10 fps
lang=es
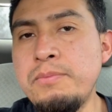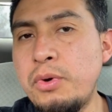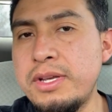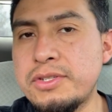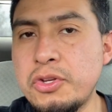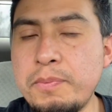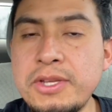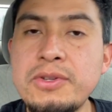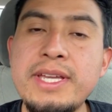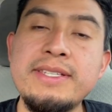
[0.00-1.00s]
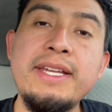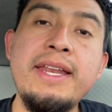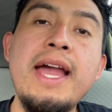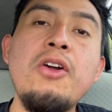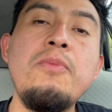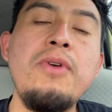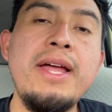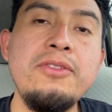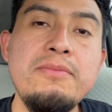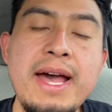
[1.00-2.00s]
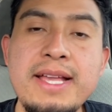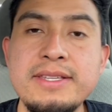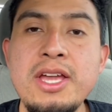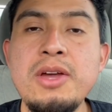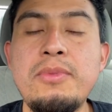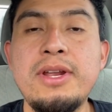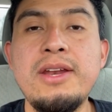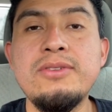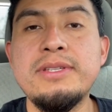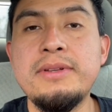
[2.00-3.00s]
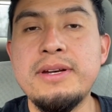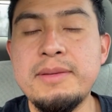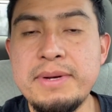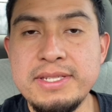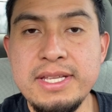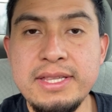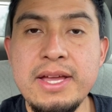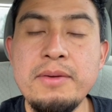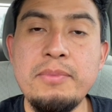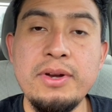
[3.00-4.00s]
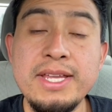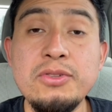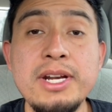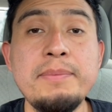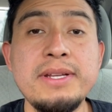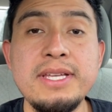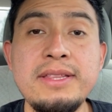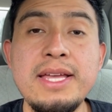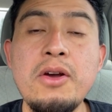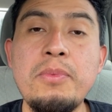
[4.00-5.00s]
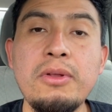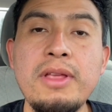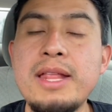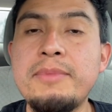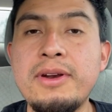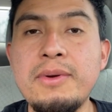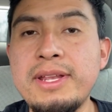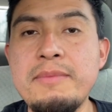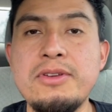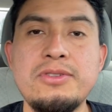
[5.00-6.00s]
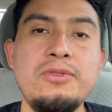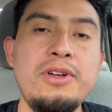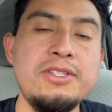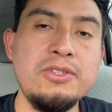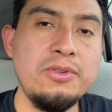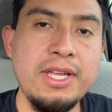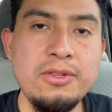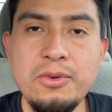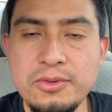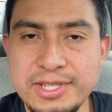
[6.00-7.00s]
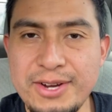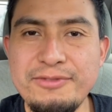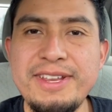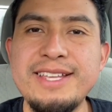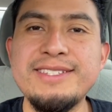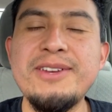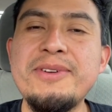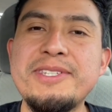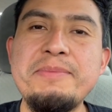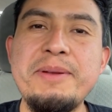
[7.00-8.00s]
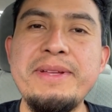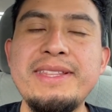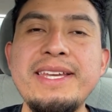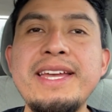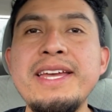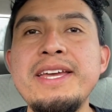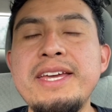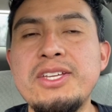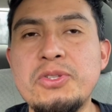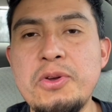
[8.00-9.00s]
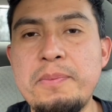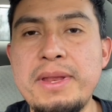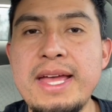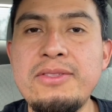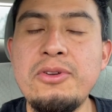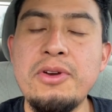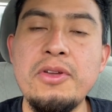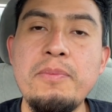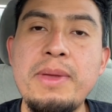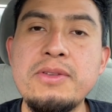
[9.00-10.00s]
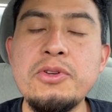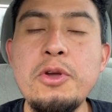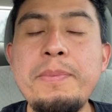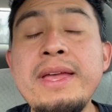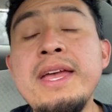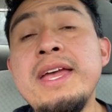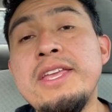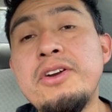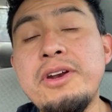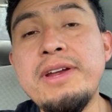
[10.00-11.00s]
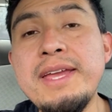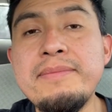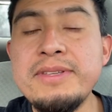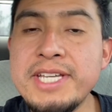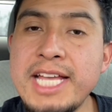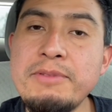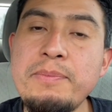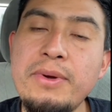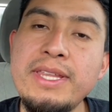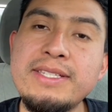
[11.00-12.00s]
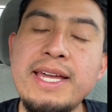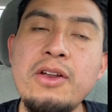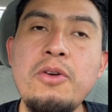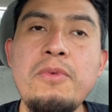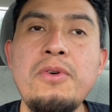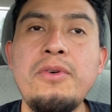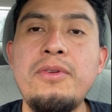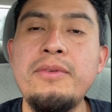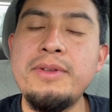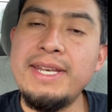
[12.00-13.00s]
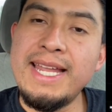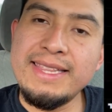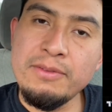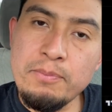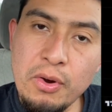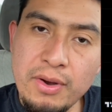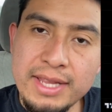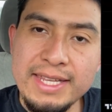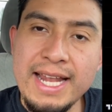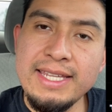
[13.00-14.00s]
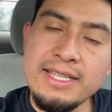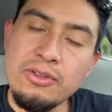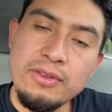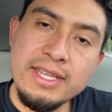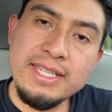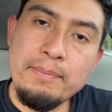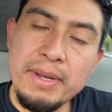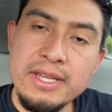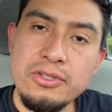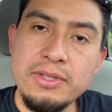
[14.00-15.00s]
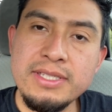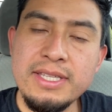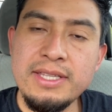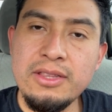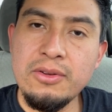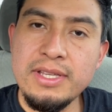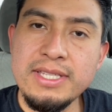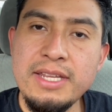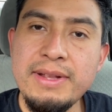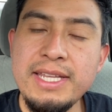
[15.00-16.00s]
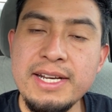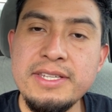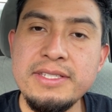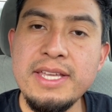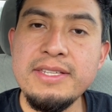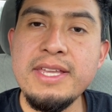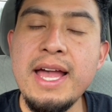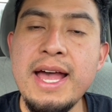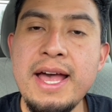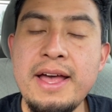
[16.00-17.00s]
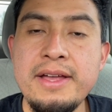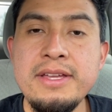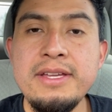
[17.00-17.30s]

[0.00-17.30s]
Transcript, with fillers: pues yo pienso que seguiré acumulando más porque nos representa, porque esto representa oportunidad. Pero recuerden amigos, no les estoy dando consejo financiero, yo simplemente estoy opinando lo que yo pienso. Yo, yo creo que Jasmine puede estar como un poco lateral dentro de este precio, este, dentro de este nivel de resistencia a,